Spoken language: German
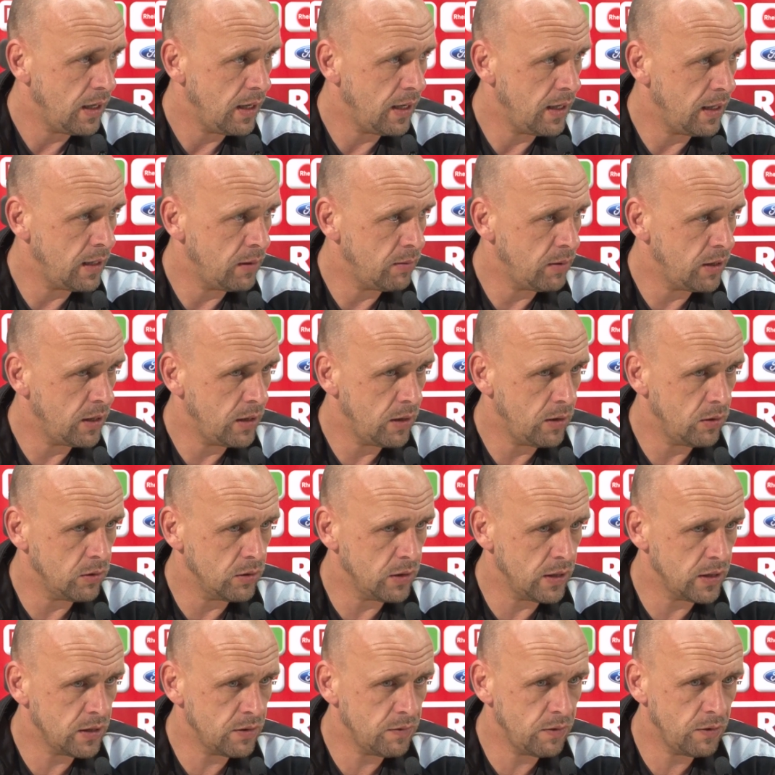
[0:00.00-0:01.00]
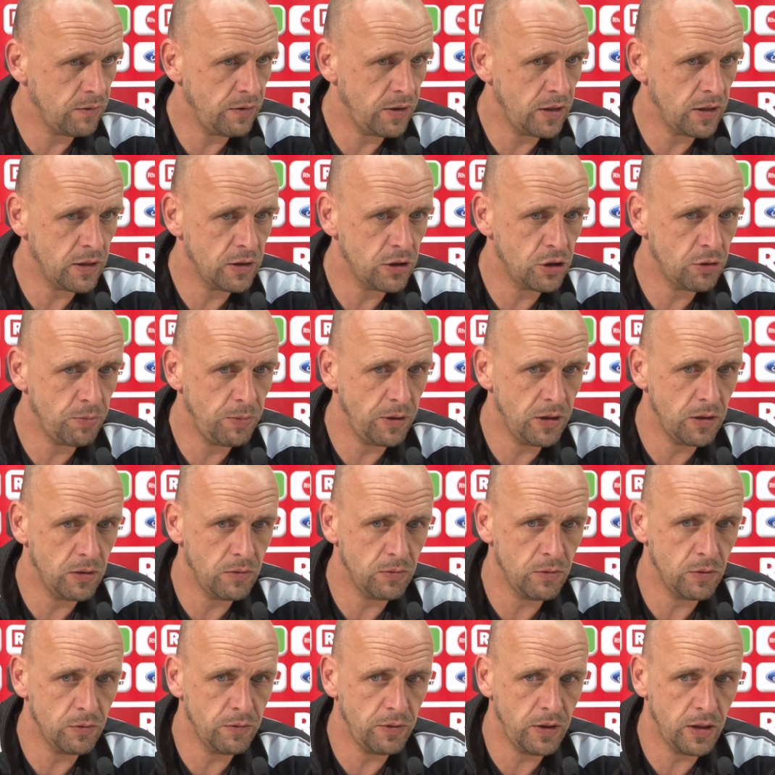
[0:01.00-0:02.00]
Aber auch das war wieder ein Spiel,
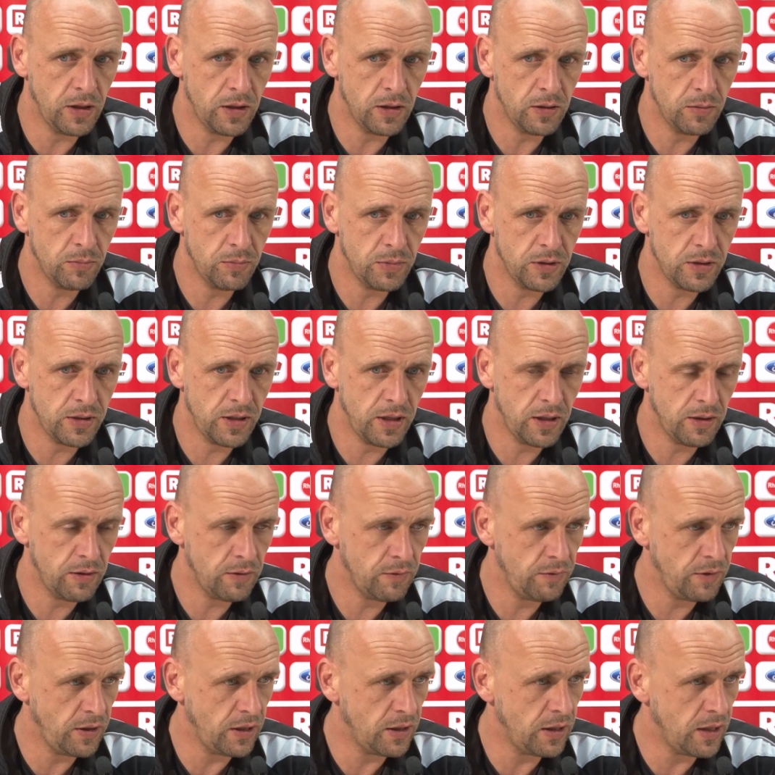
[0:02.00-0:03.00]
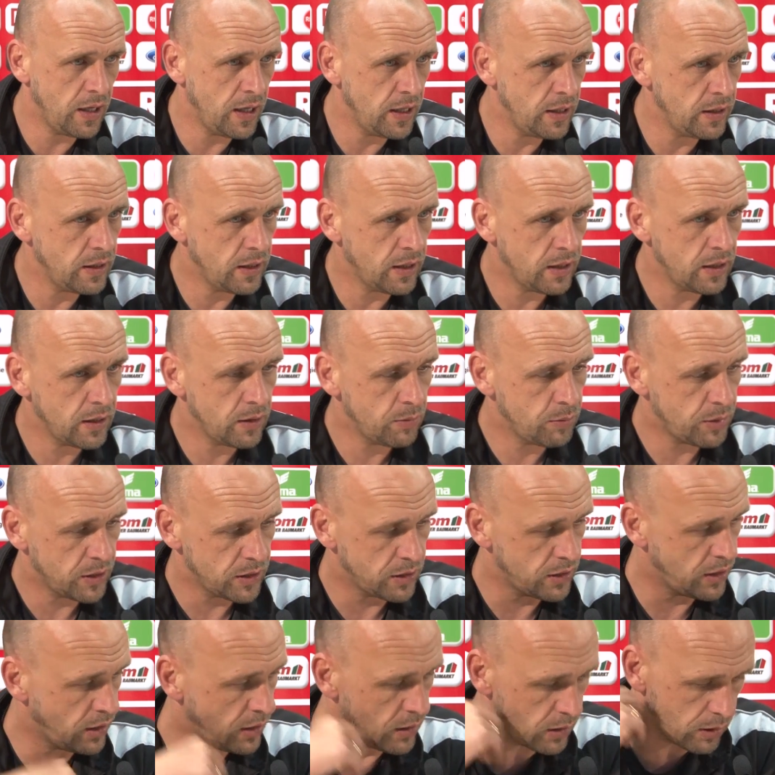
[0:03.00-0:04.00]
wo wir bisher wie in allen anderen
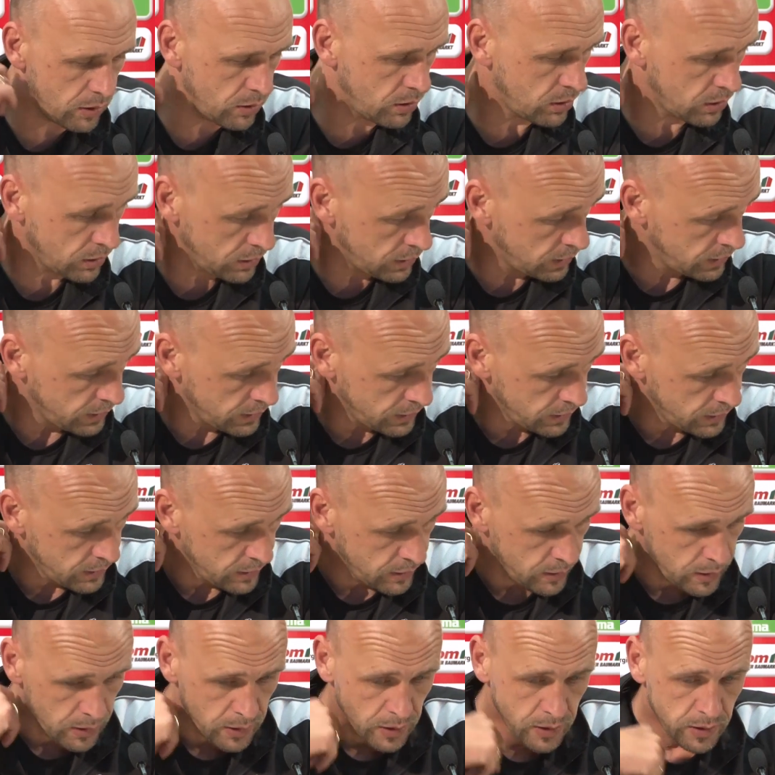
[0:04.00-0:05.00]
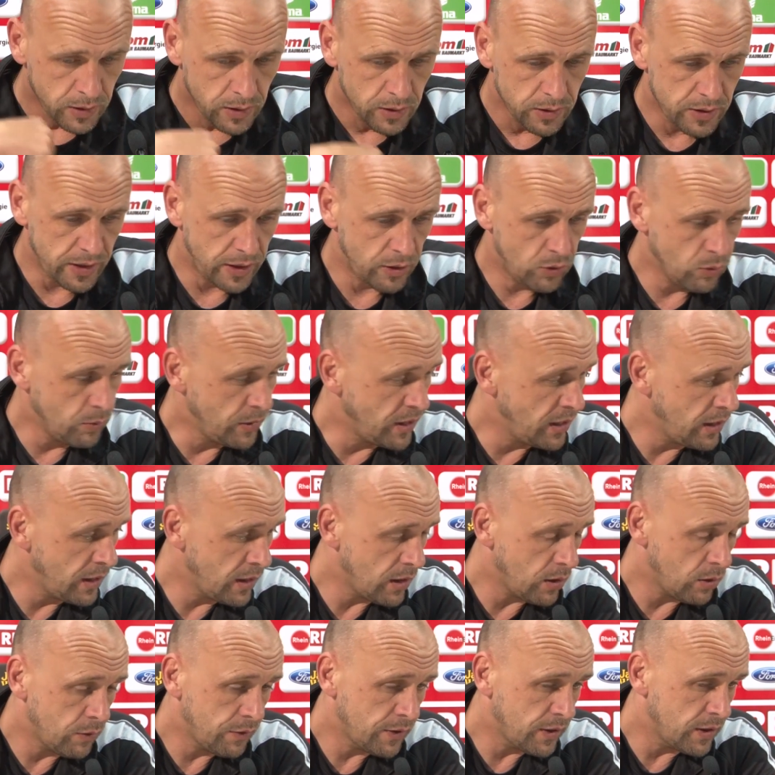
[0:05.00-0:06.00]
Partien auch sehr
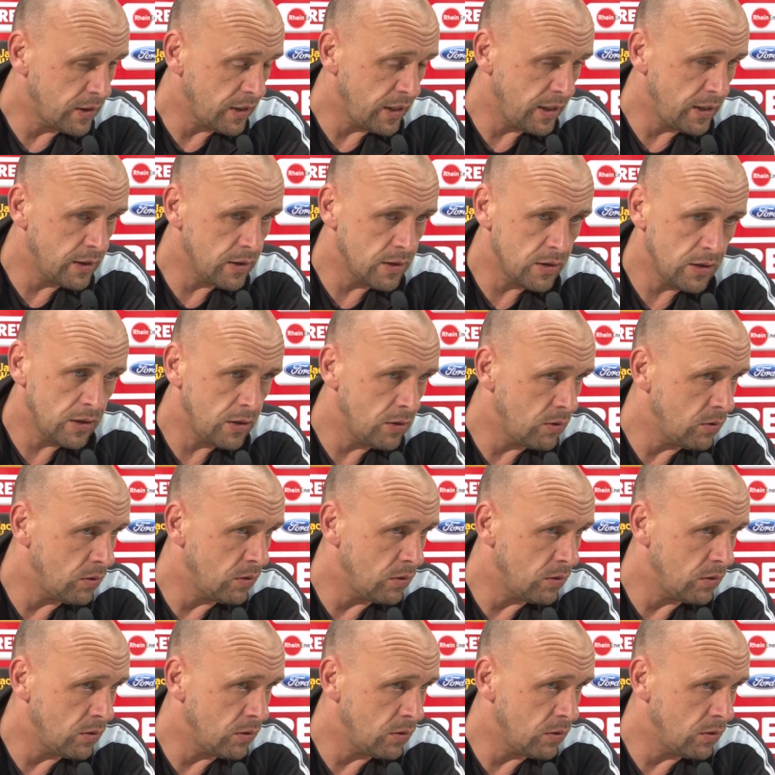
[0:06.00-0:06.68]
dominiert aufgetreten sind.